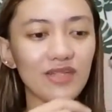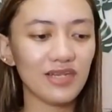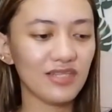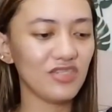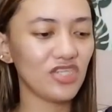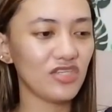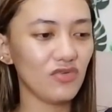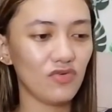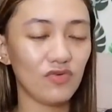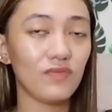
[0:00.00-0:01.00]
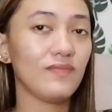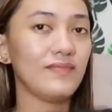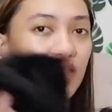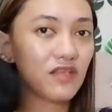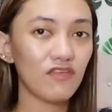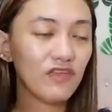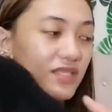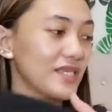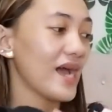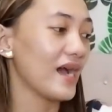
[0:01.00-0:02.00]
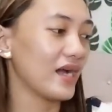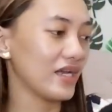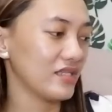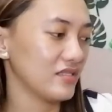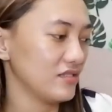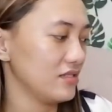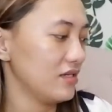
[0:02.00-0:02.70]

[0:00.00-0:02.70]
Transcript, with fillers: ko na rin dyan yung fit sa akin.